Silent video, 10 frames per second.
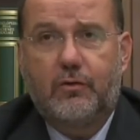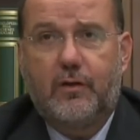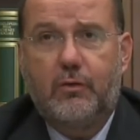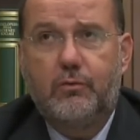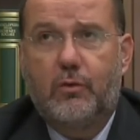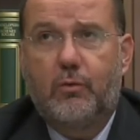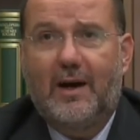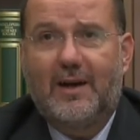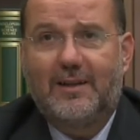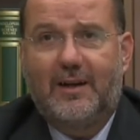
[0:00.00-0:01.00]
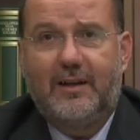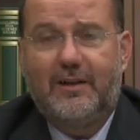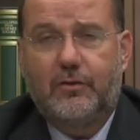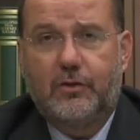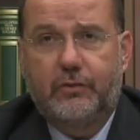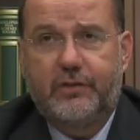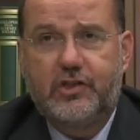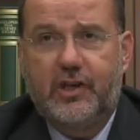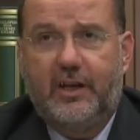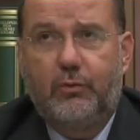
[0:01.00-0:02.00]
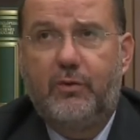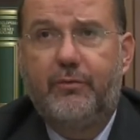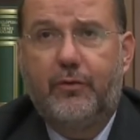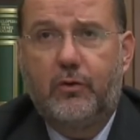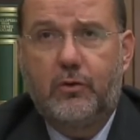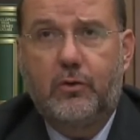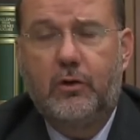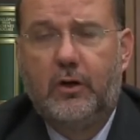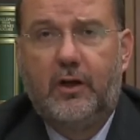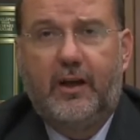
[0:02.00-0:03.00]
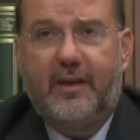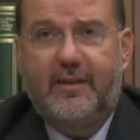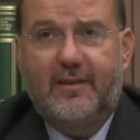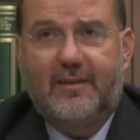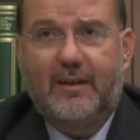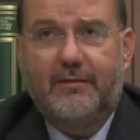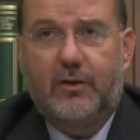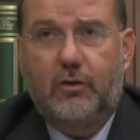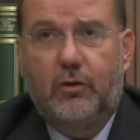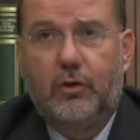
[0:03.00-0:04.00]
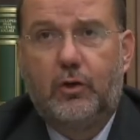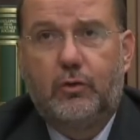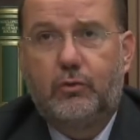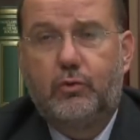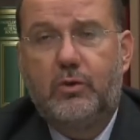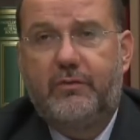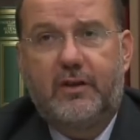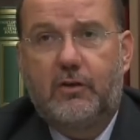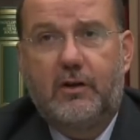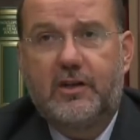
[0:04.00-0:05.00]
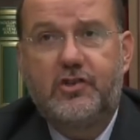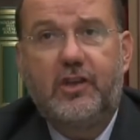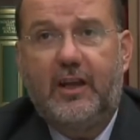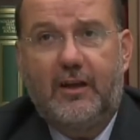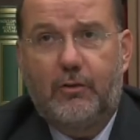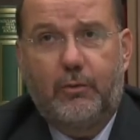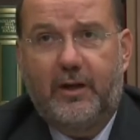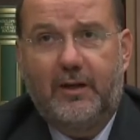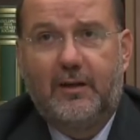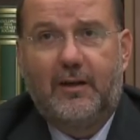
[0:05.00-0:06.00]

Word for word: Se uno guarda all'inizio del Novecento, in fondo esistevano 2,5